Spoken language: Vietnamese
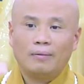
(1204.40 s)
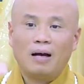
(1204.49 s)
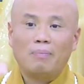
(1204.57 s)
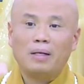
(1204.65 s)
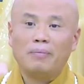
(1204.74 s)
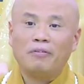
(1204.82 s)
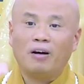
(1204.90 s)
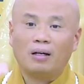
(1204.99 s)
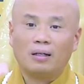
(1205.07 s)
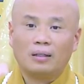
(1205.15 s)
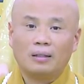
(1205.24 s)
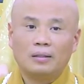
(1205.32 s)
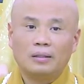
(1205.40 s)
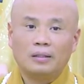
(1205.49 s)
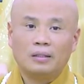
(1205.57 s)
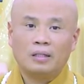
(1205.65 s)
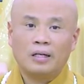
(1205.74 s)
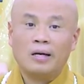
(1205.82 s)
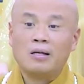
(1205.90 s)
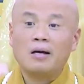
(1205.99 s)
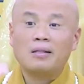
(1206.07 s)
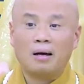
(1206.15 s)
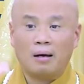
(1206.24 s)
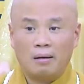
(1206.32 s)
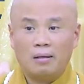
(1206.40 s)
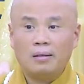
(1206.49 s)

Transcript: pháp niệm Phật, hơi thở.